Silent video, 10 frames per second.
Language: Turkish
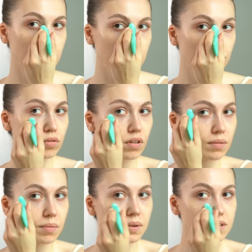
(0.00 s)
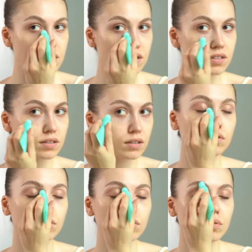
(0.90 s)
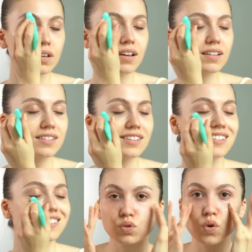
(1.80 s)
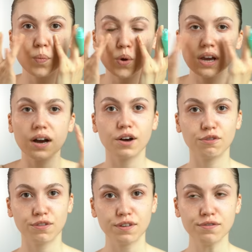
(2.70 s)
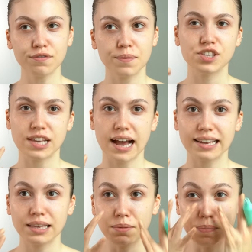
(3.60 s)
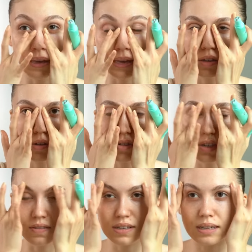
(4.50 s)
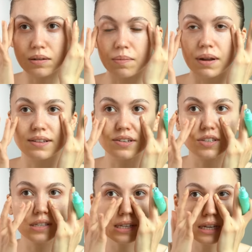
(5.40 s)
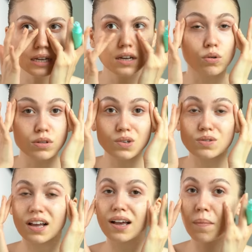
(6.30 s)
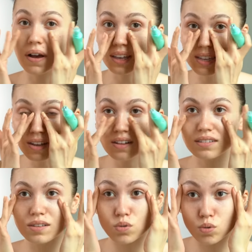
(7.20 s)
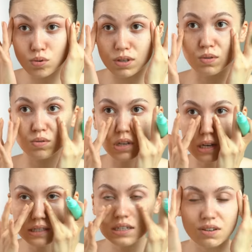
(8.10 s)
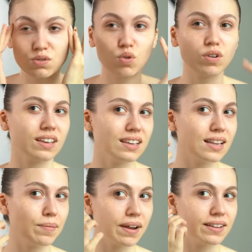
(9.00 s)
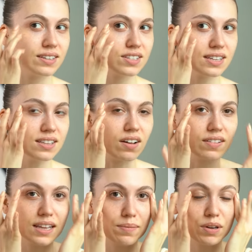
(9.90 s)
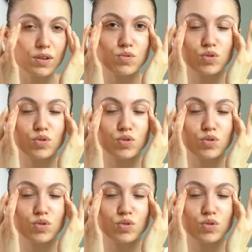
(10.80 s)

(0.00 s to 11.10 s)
Çok güzel bir masaj. Uykum geldi. Çok böyle hafif jel gibi bir göz çevresinin nemlendiricisi. O yüzden özellikle makyaj altına çok güzel olacaktır. Ve çok iyi nemlendireceğini de anlayabiliyorum.